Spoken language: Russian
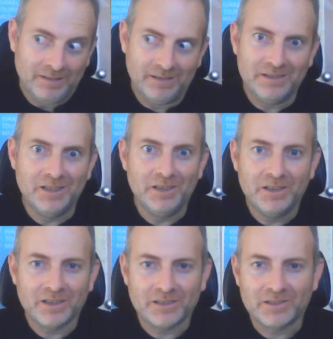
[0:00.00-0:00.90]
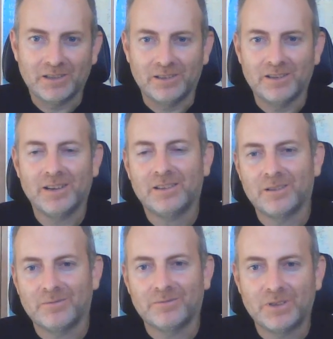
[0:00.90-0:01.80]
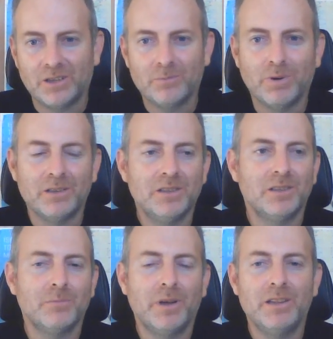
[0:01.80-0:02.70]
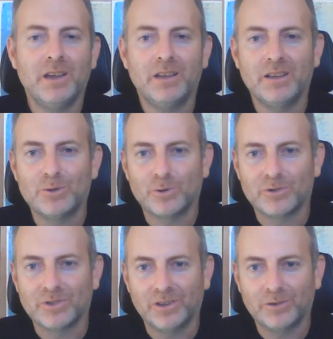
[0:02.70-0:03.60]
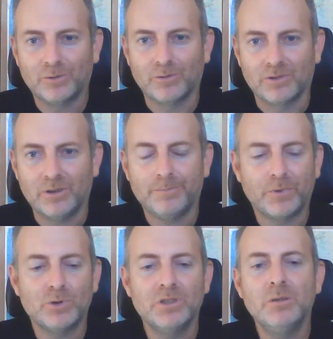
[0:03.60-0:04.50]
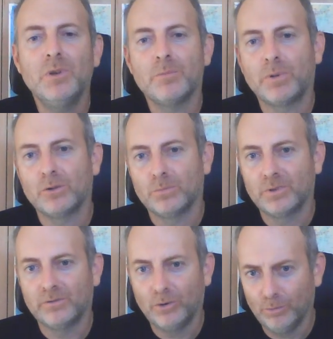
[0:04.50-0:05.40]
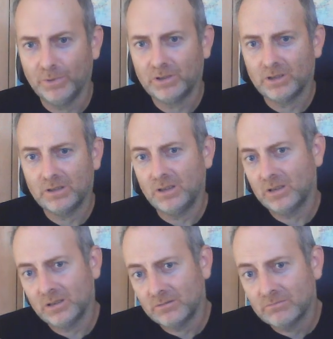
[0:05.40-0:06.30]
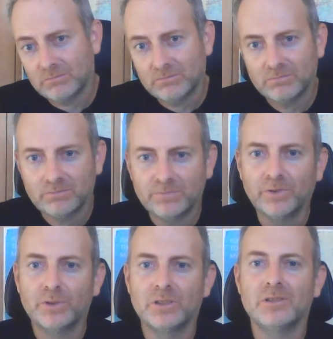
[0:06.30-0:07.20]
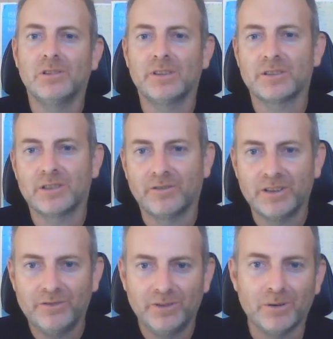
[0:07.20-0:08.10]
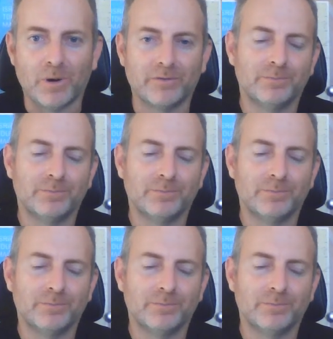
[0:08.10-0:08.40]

интеллигенцией, да, там всякие бандиты, маньяки, черт знает кто, да. То есть не имея подобного опыта, я выводы делал на основании фильмов.